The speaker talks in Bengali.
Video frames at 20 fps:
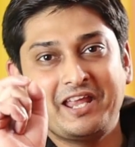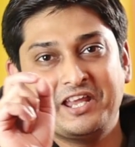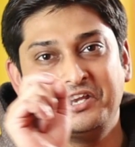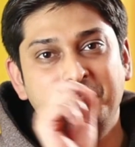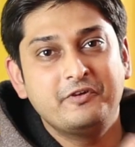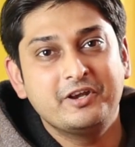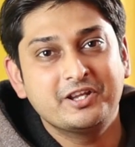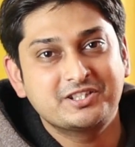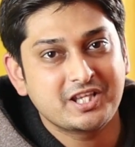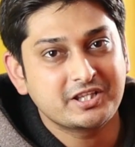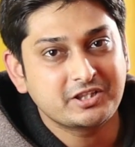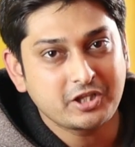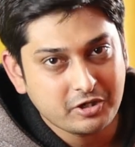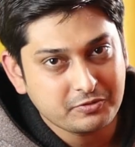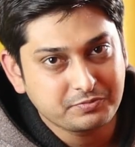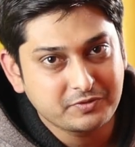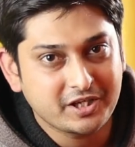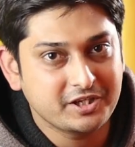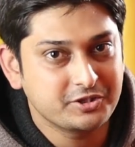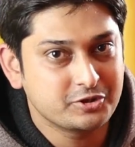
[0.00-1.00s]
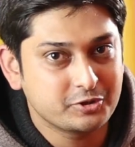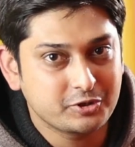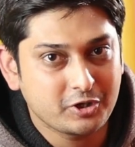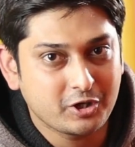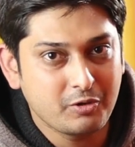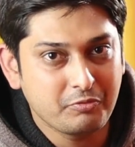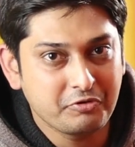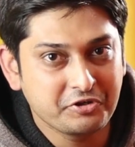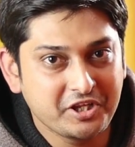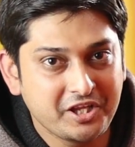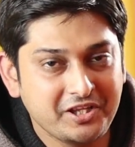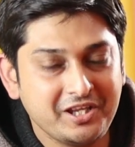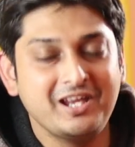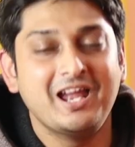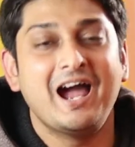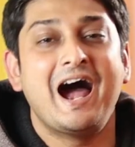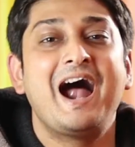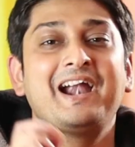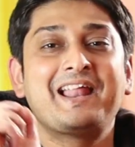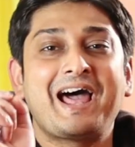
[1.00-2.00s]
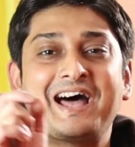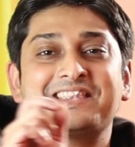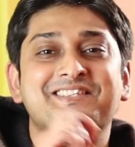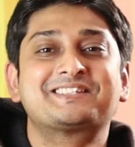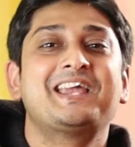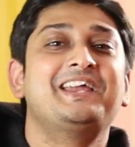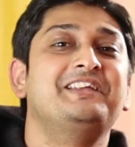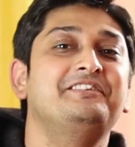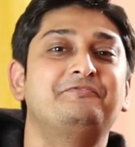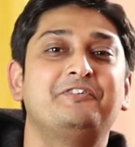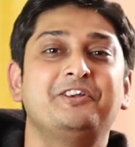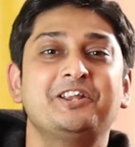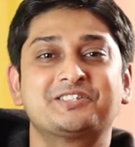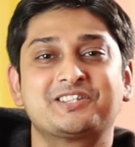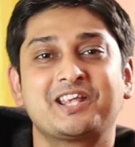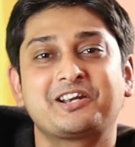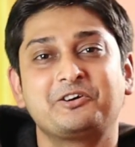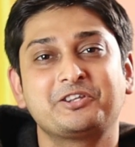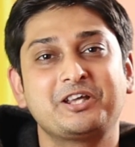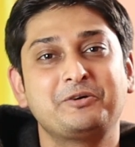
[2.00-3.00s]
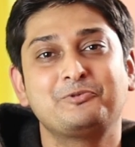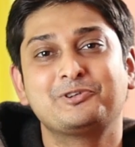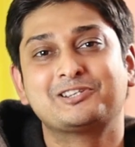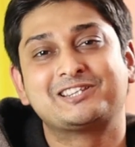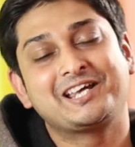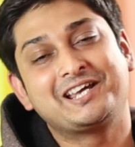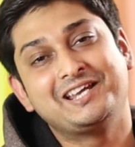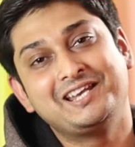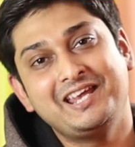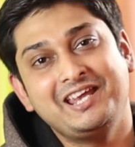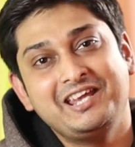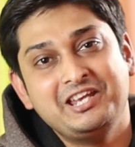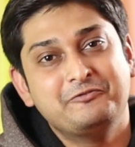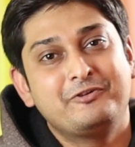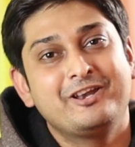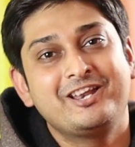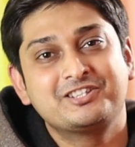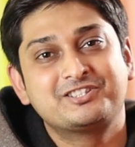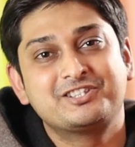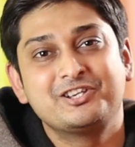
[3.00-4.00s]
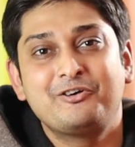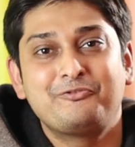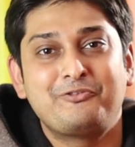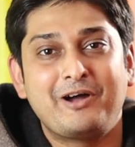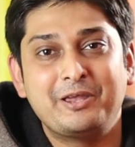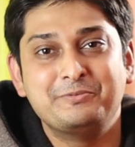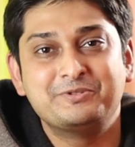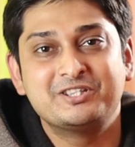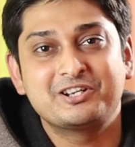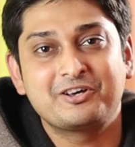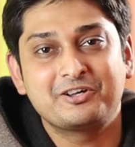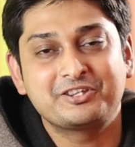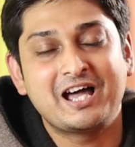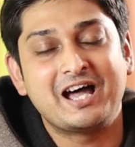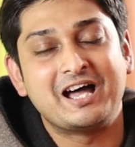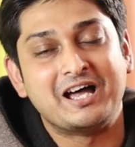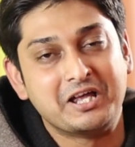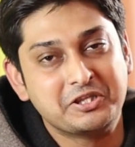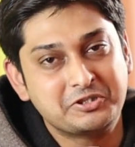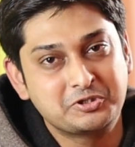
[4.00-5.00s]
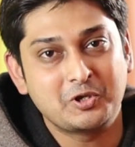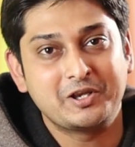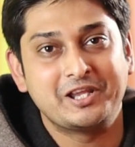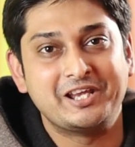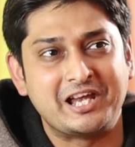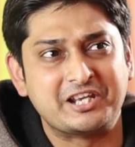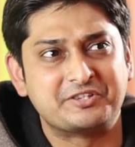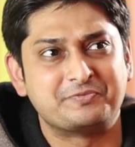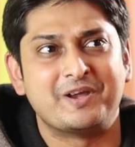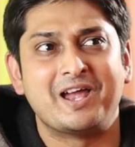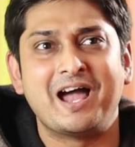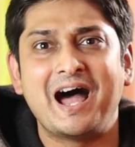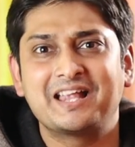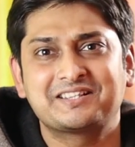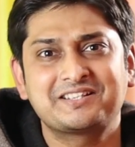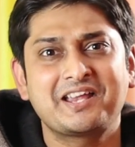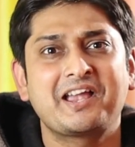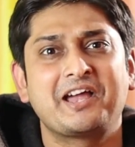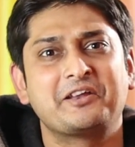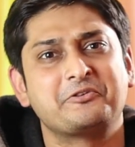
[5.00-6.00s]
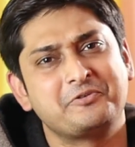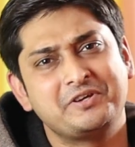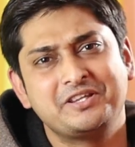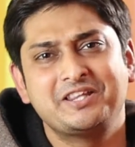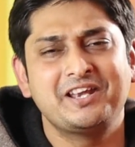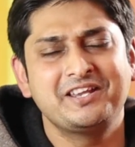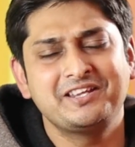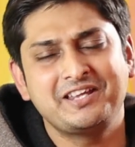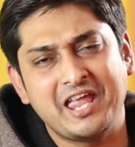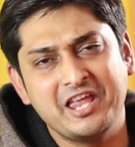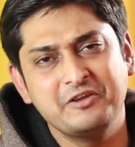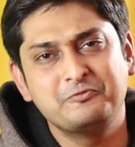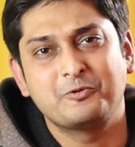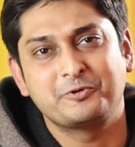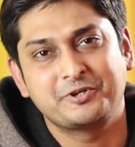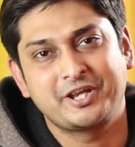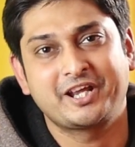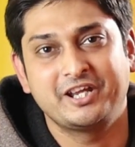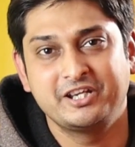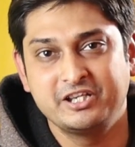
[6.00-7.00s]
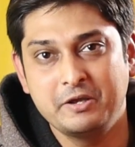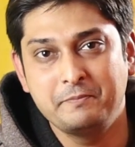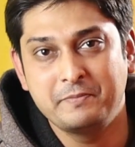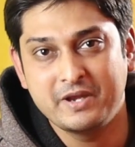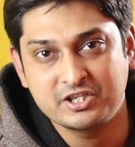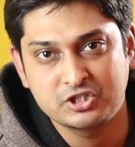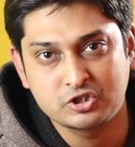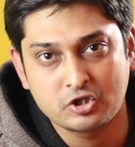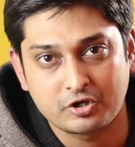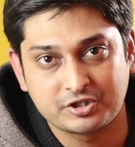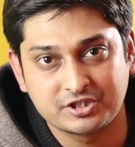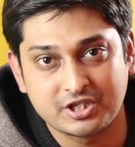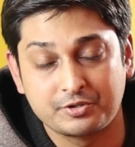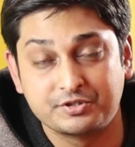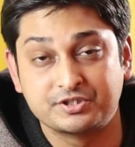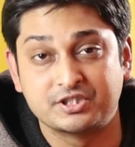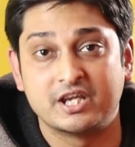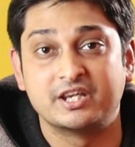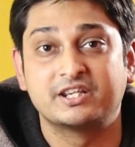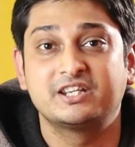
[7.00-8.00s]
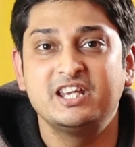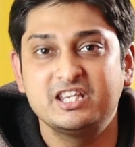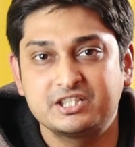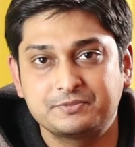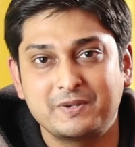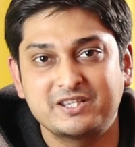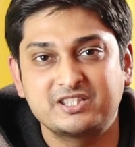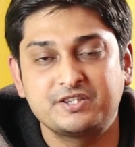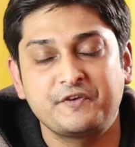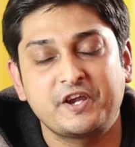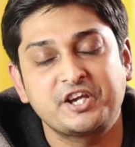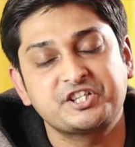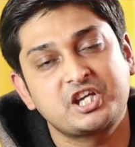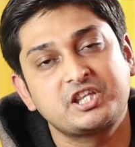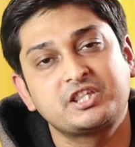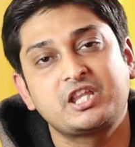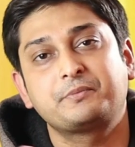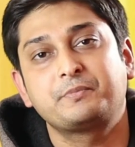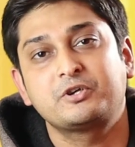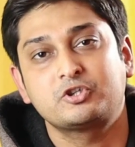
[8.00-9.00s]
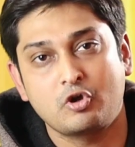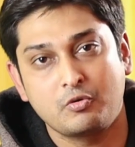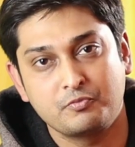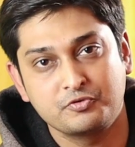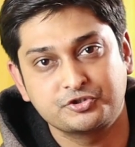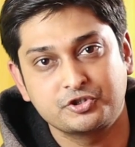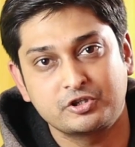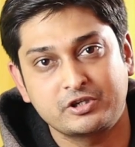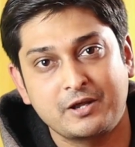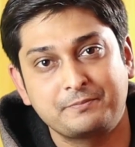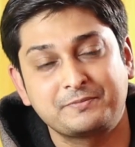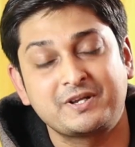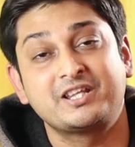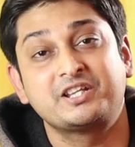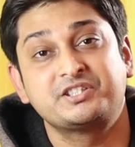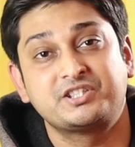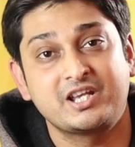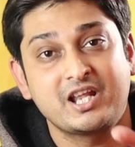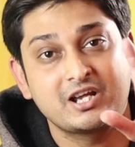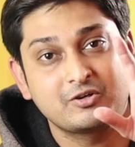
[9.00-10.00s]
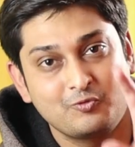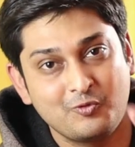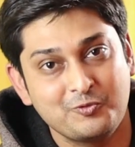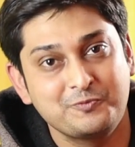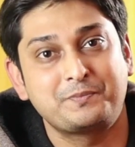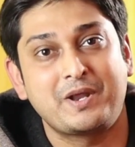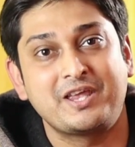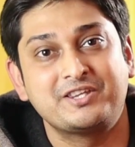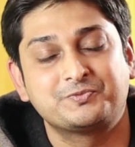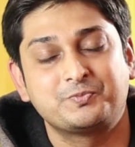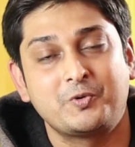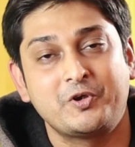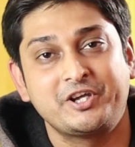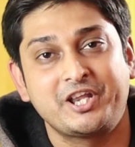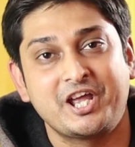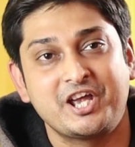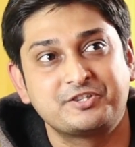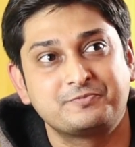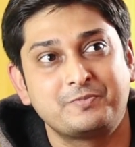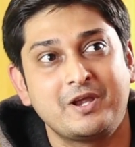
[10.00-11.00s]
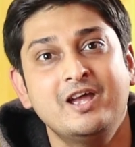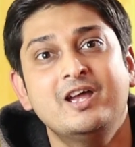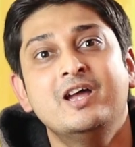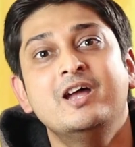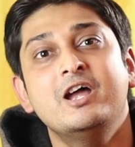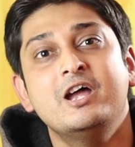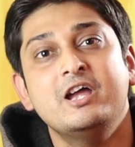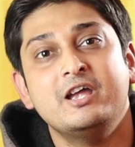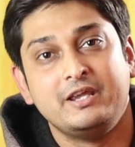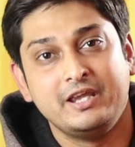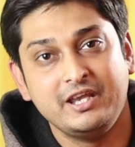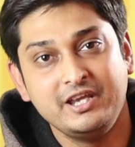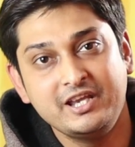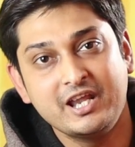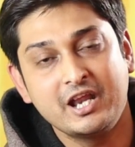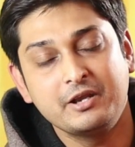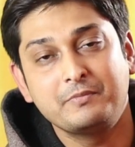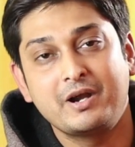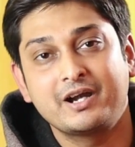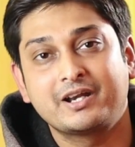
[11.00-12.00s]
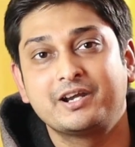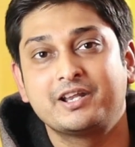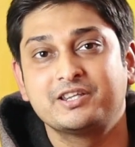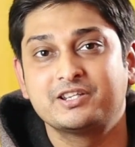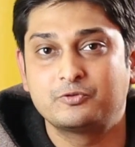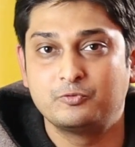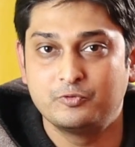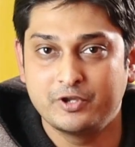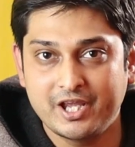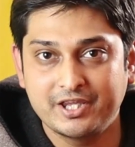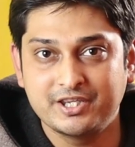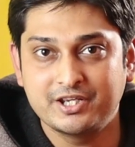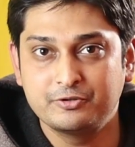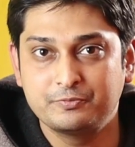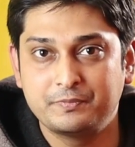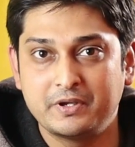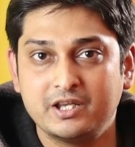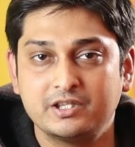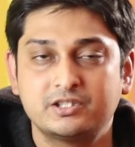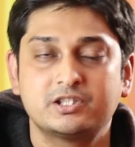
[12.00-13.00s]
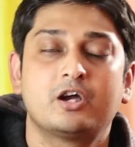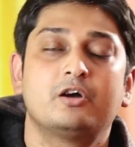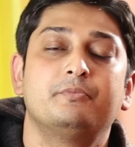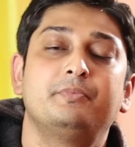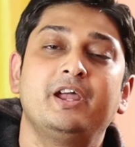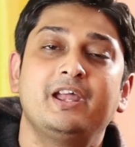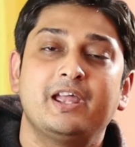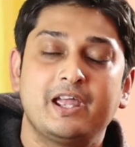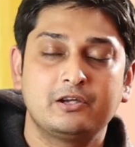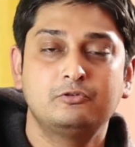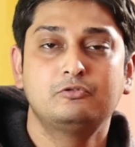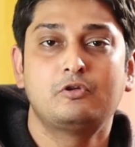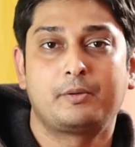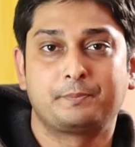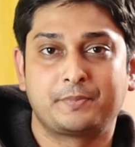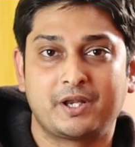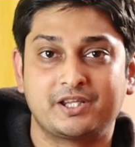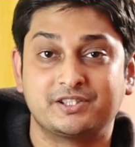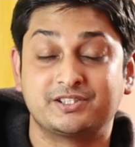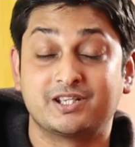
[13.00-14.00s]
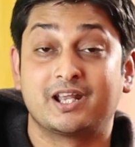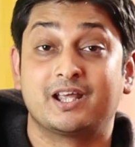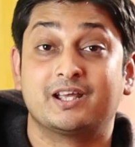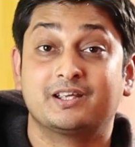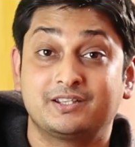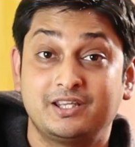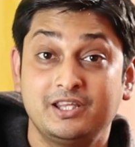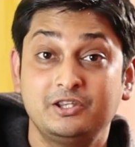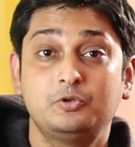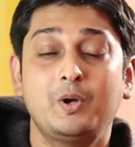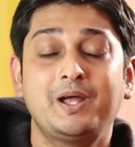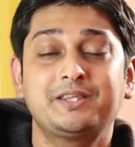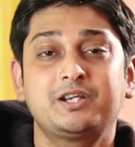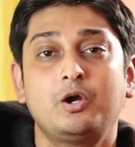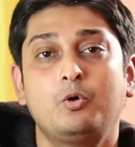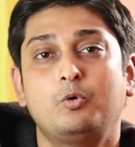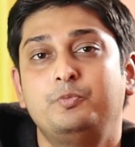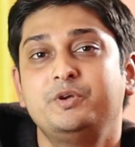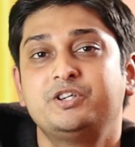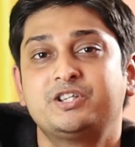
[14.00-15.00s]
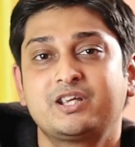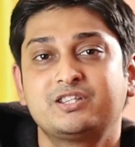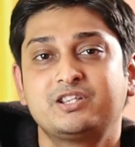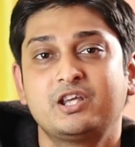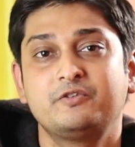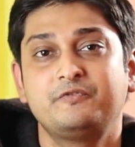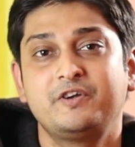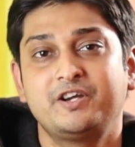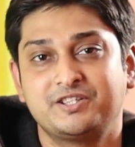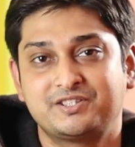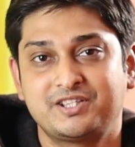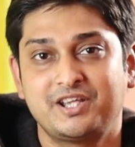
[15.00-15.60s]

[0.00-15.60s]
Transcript: একটা ইনফিনিক্সের তরফ থেকে ছোট্ট খবর দিয়ে দিই আর আজকে ইনফিনিক্সের কথা বলতে গেলে ইনফিনিক্স জিরো ফাইভ জির কথা চলেই আসবে আজকে কেন ইদানিং এই ফোনটাকে নিয়ে বেশ চর্চা হচ্ছে কি স্পেসিফিকেশন থাকবে সমস্তটা আপনাদের জানা কোন প্রাইস পয়েন্টে আসবে ইন্ডিয়ান মার্কেটে যে কুড়ি হাজার রুপি নিচে হবে এগুলো আপনাদের জানা কিন্তু আজকে অভিষেক যাদবের